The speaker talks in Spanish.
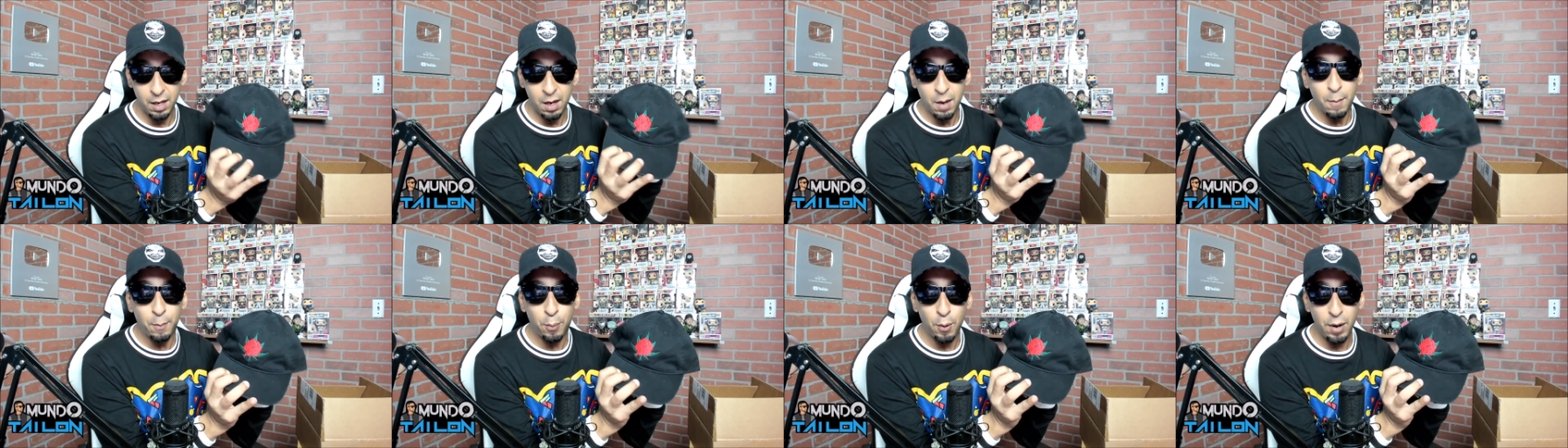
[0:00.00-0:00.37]

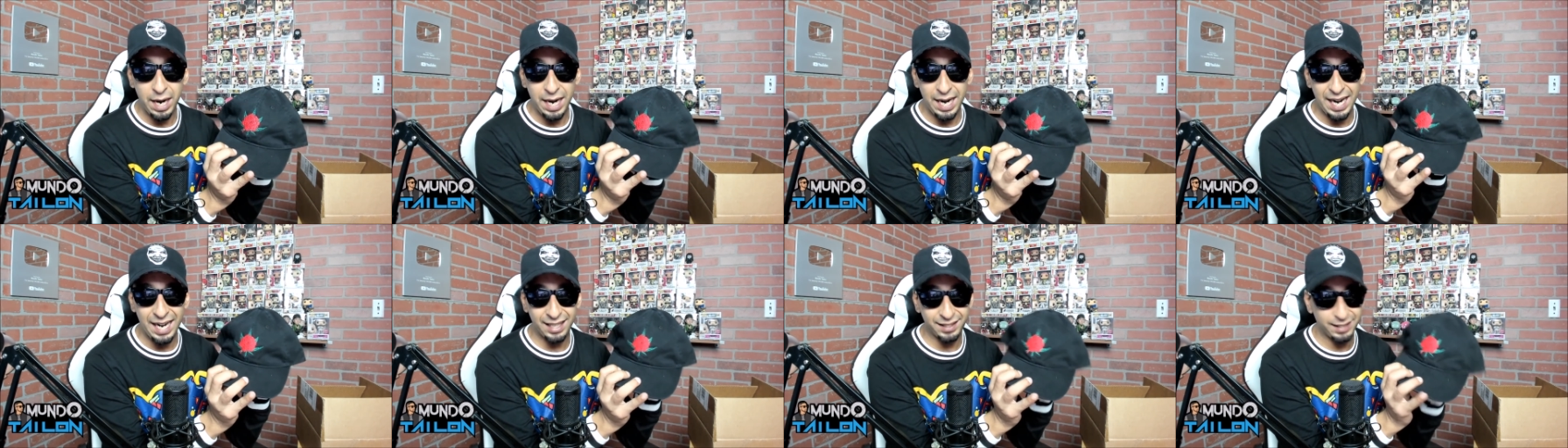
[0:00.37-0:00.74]

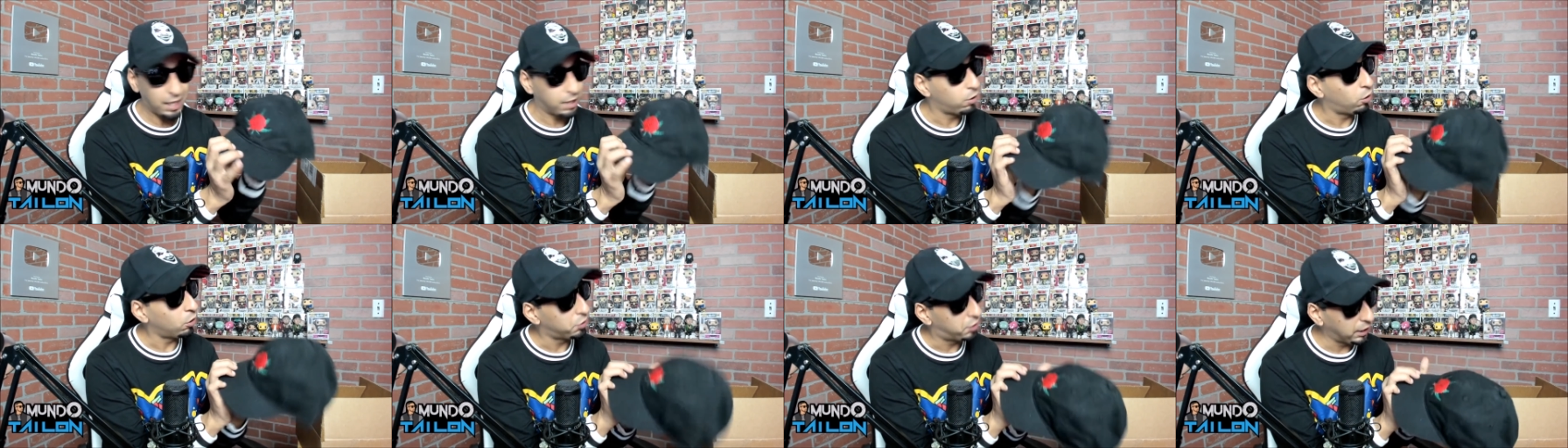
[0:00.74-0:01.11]
pues esas
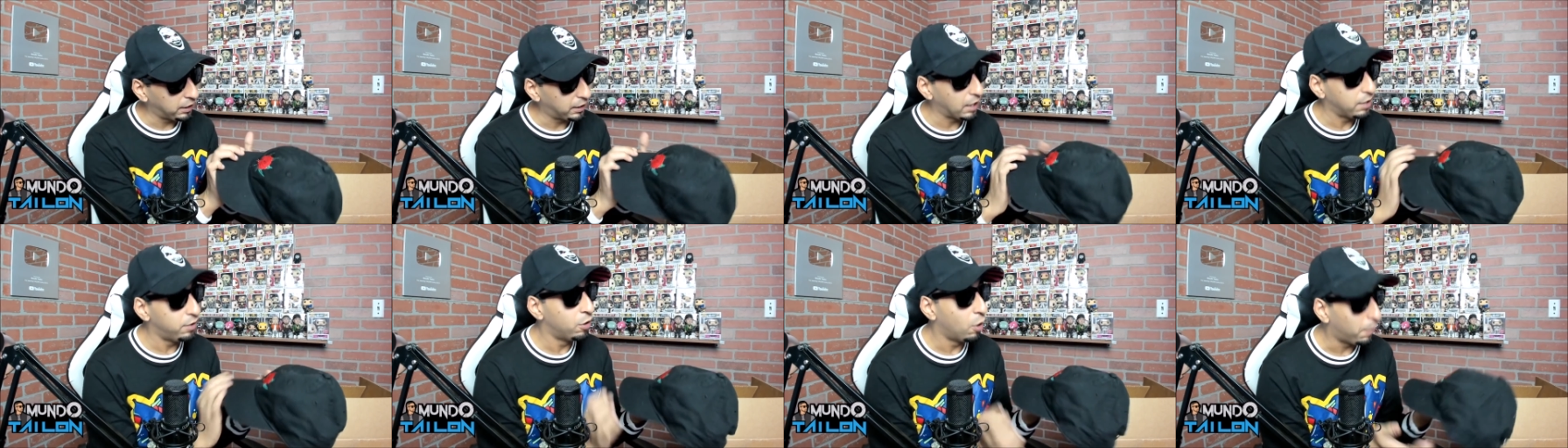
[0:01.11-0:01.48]

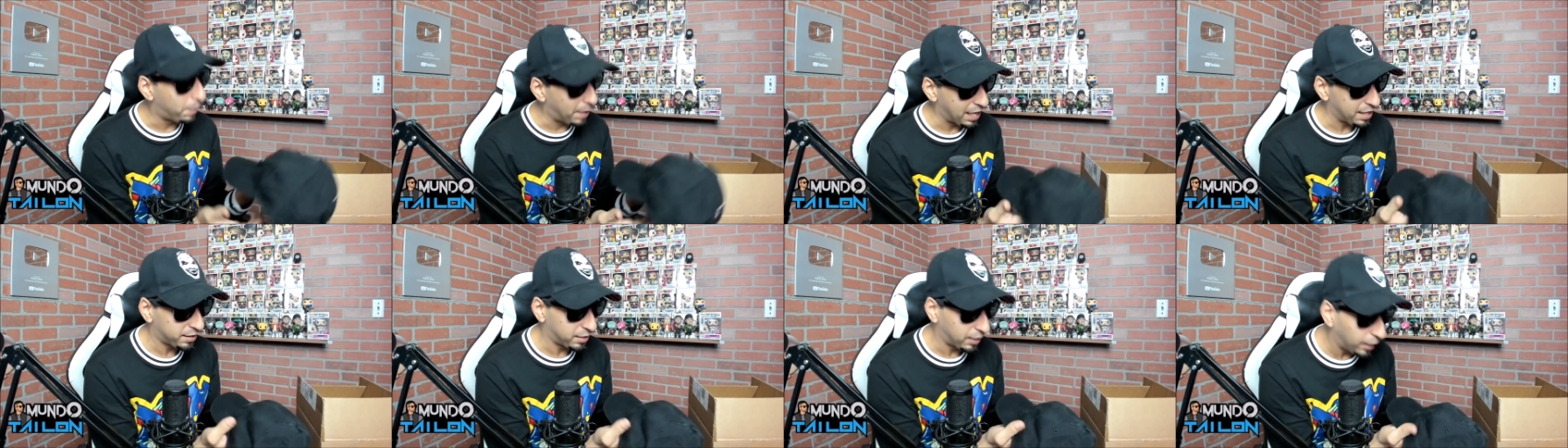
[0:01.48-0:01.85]
cositas no
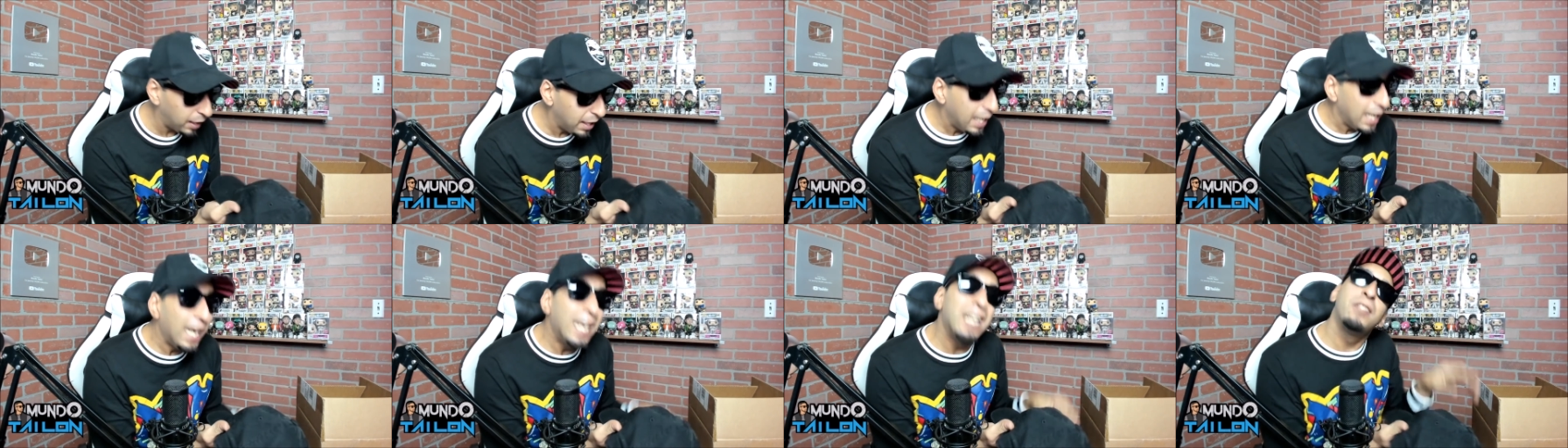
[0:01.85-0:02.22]
pasan.
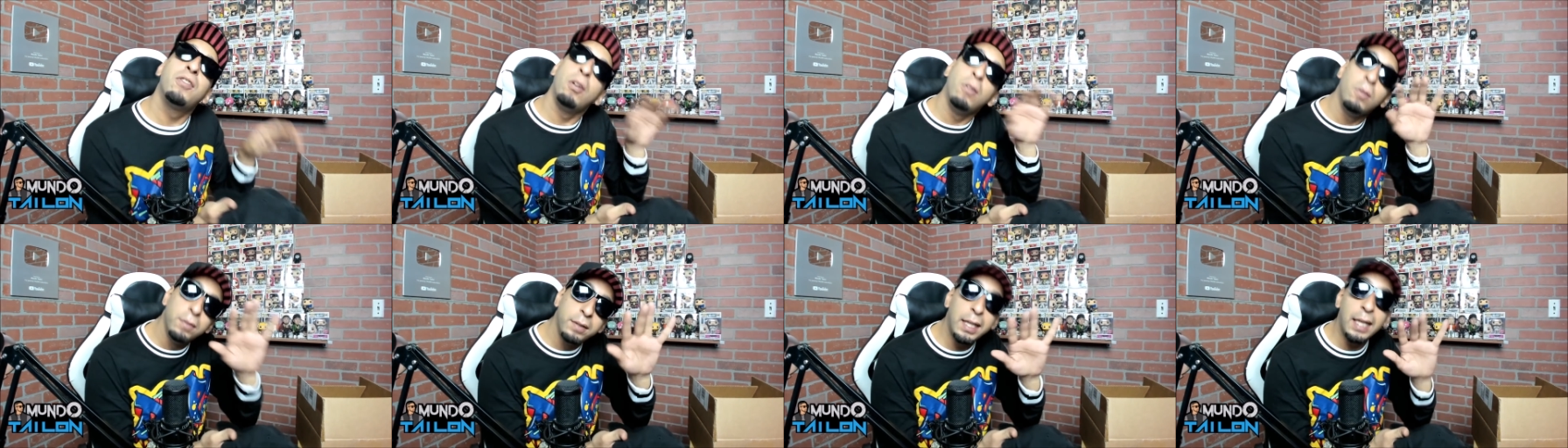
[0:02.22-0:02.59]
Eso
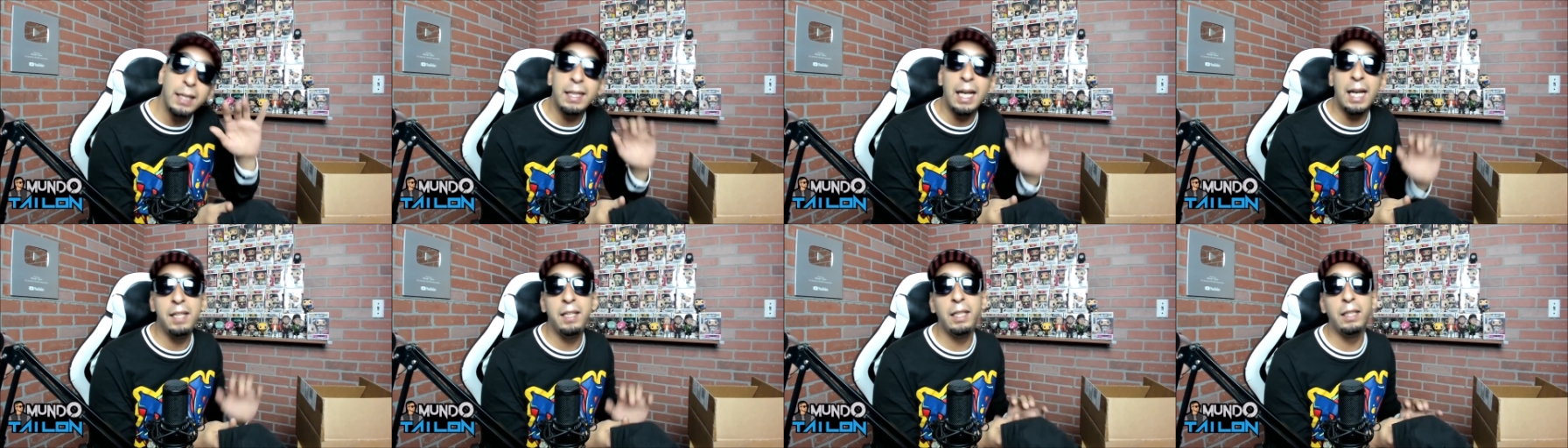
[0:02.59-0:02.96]
es un
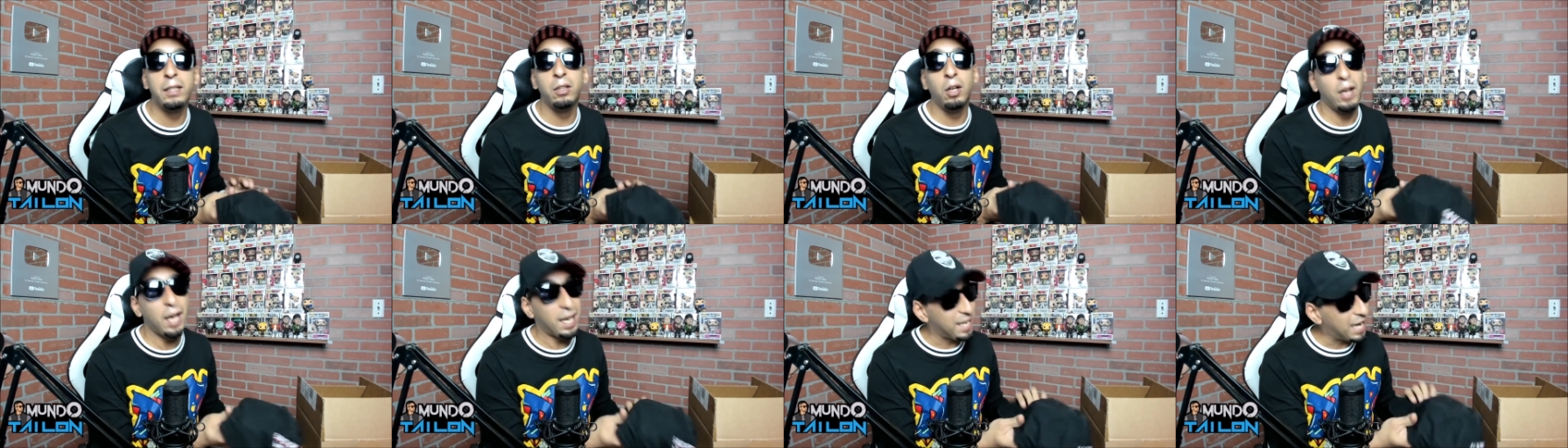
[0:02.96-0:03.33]

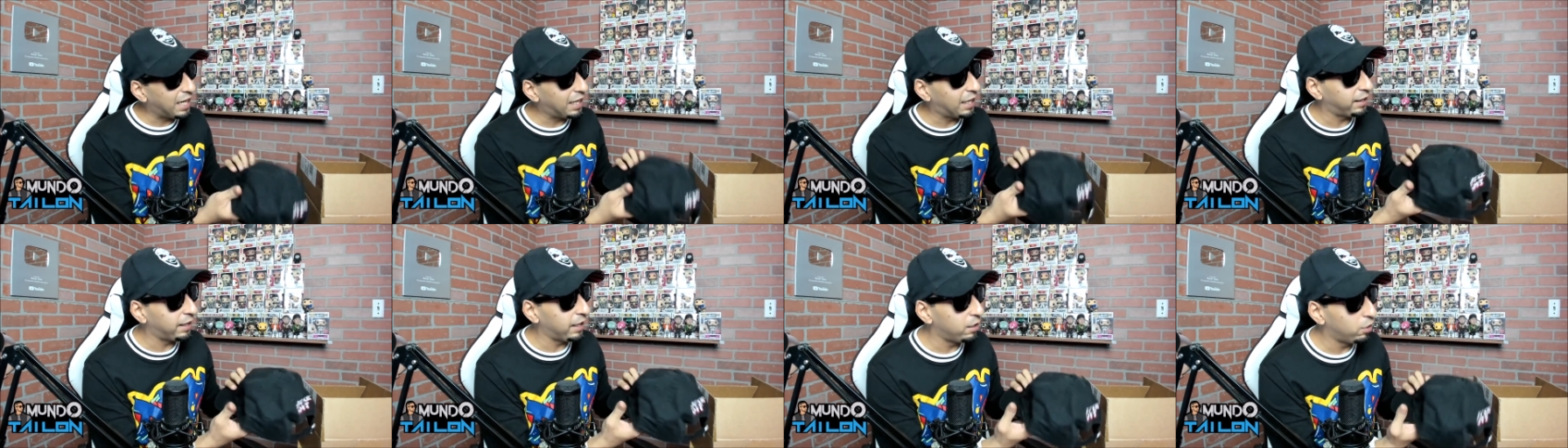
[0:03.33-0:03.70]
detallito que ya
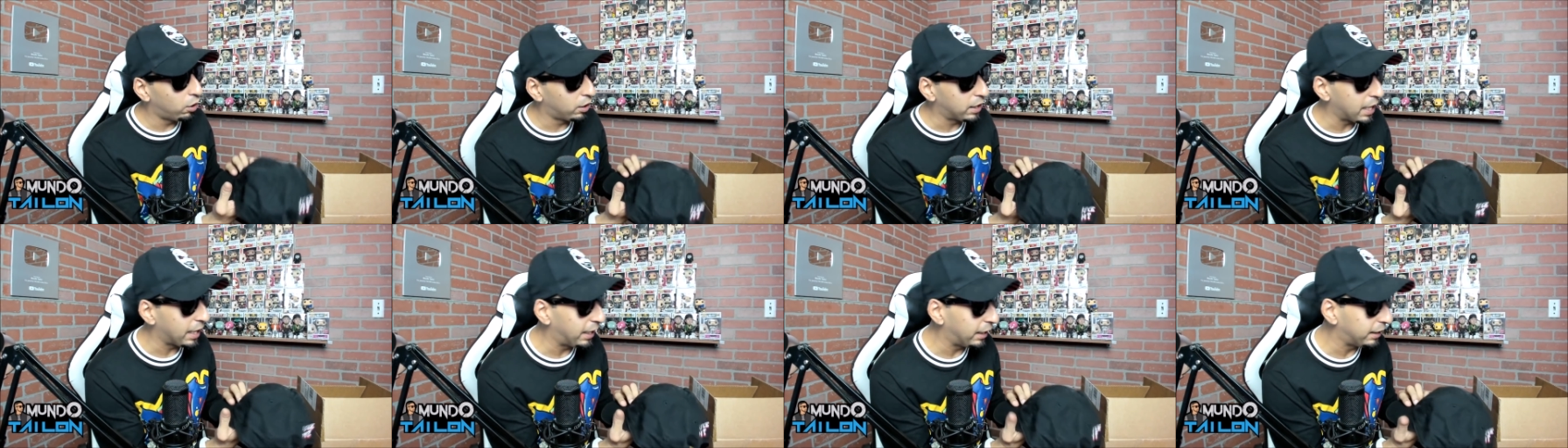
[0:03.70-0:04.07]
le
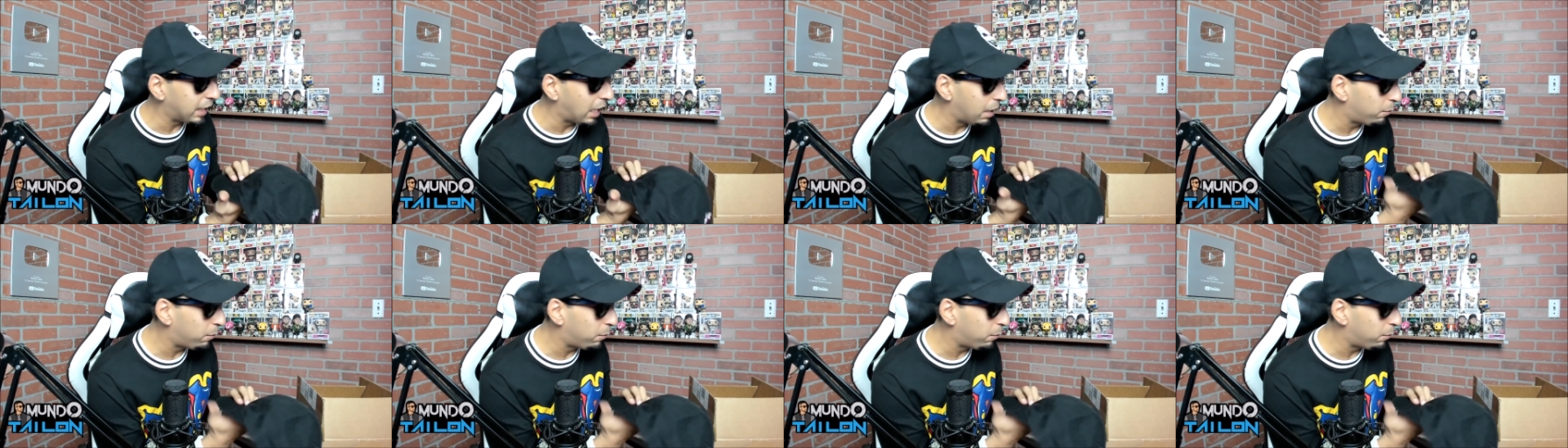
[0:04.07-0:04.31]
tengo que quitar